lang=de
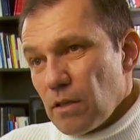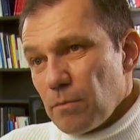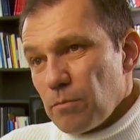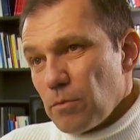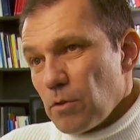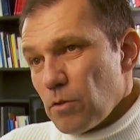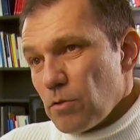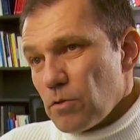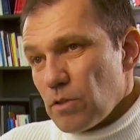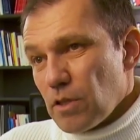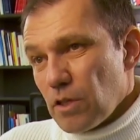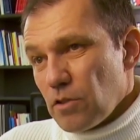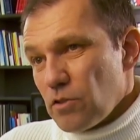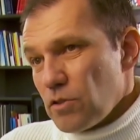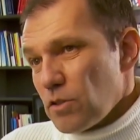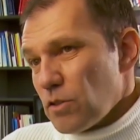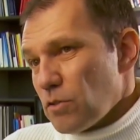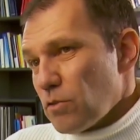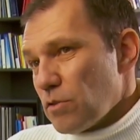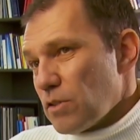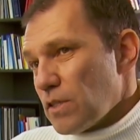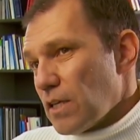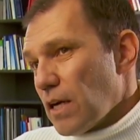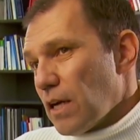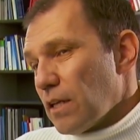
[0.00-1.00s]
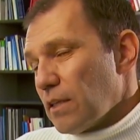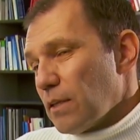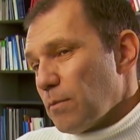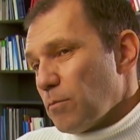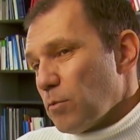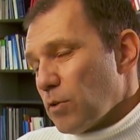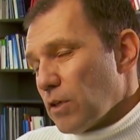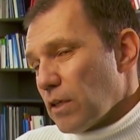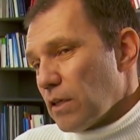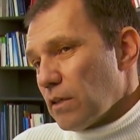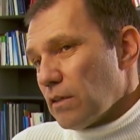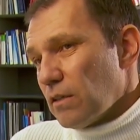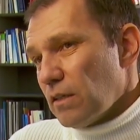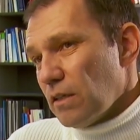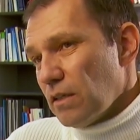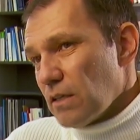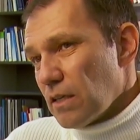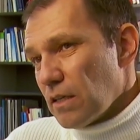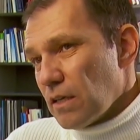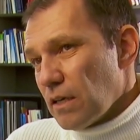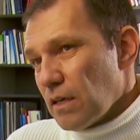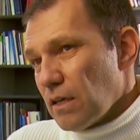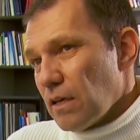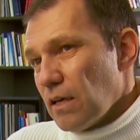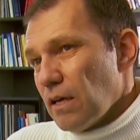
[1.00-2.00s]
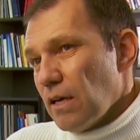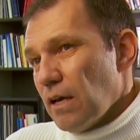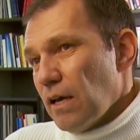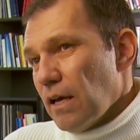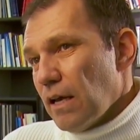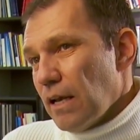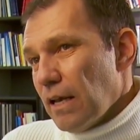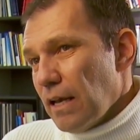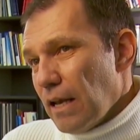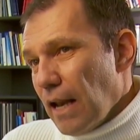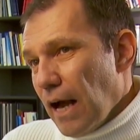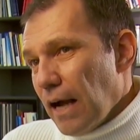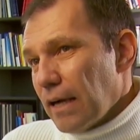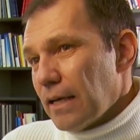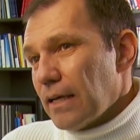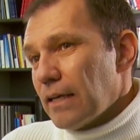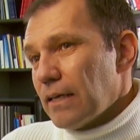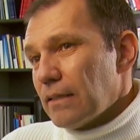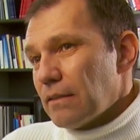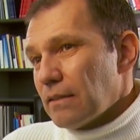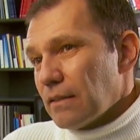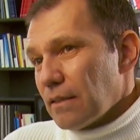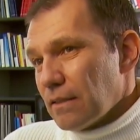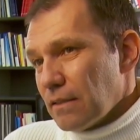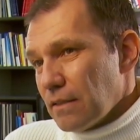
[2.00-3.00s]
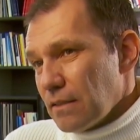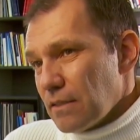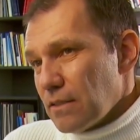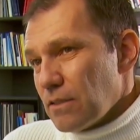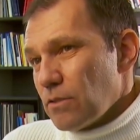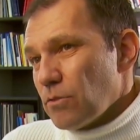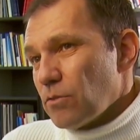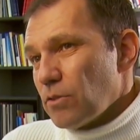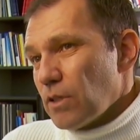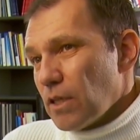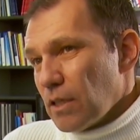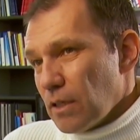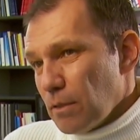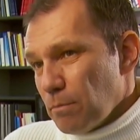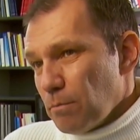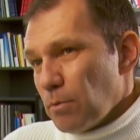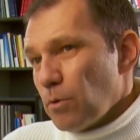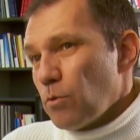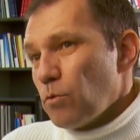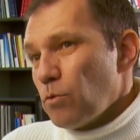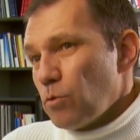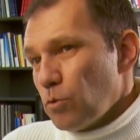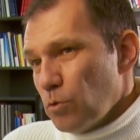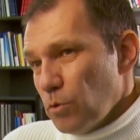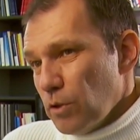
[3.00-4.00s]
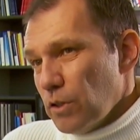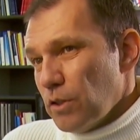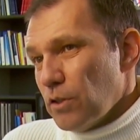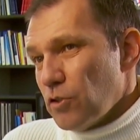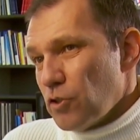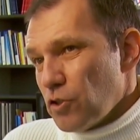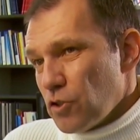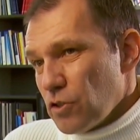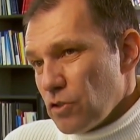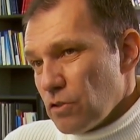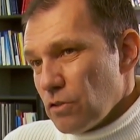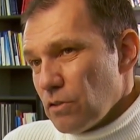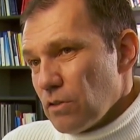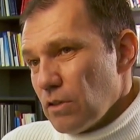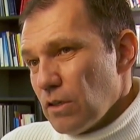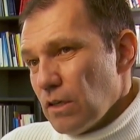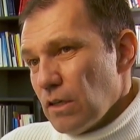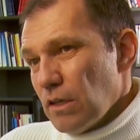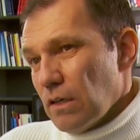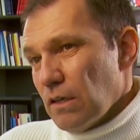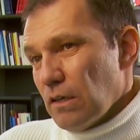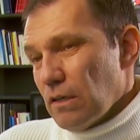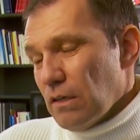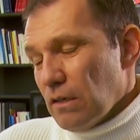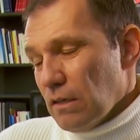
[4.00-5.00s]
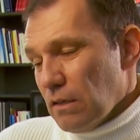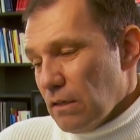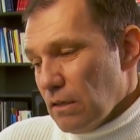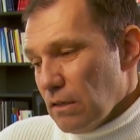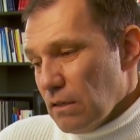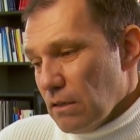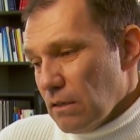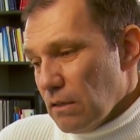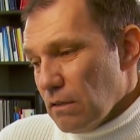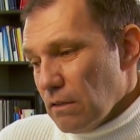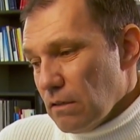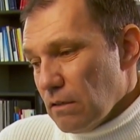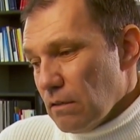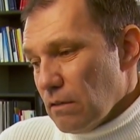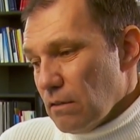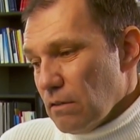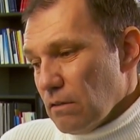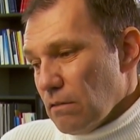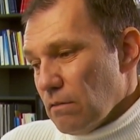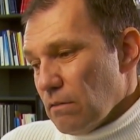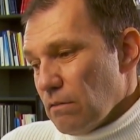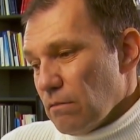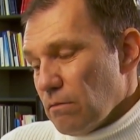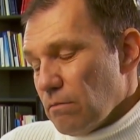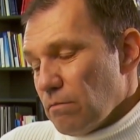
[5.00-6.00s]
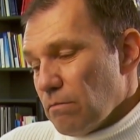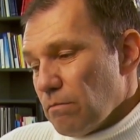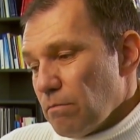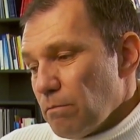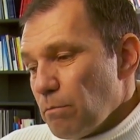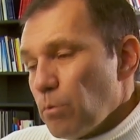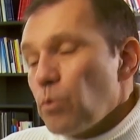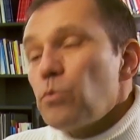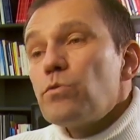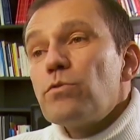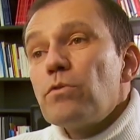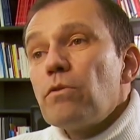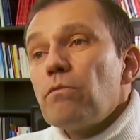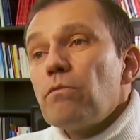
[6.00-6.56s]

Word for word: der österreichischen Sozialdemokratie eine lange Tradition einer prokurdischen äh, Pos